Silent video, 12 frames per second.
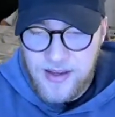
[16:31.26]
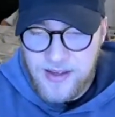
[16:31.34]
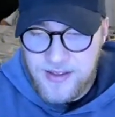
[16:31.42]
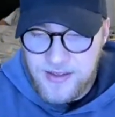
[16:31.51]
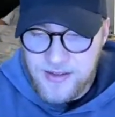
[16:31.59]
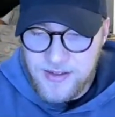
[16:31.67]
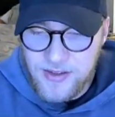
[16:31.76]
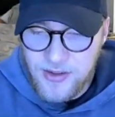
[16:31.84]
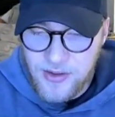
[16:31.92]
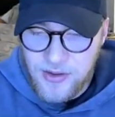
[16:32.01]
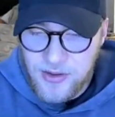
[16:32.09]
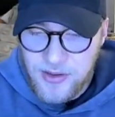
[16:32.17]
So,
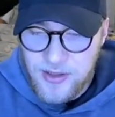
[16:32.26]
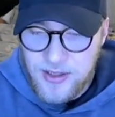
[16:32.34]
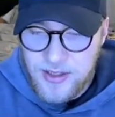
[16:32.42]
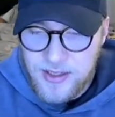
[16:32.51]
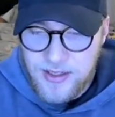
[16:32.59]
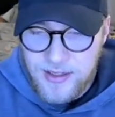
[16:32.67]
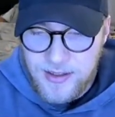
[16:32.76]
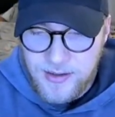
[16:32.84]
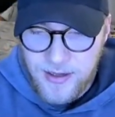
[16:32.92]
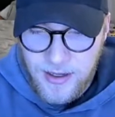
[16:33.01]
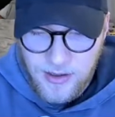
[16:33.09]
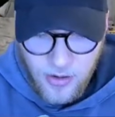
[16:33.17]

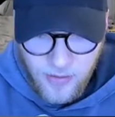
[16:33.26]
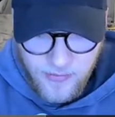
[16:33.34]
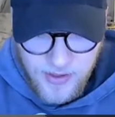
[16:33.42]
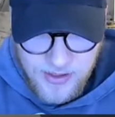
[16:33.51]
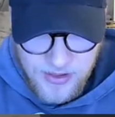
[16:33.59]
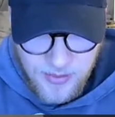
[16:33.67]
dann kommen wir zum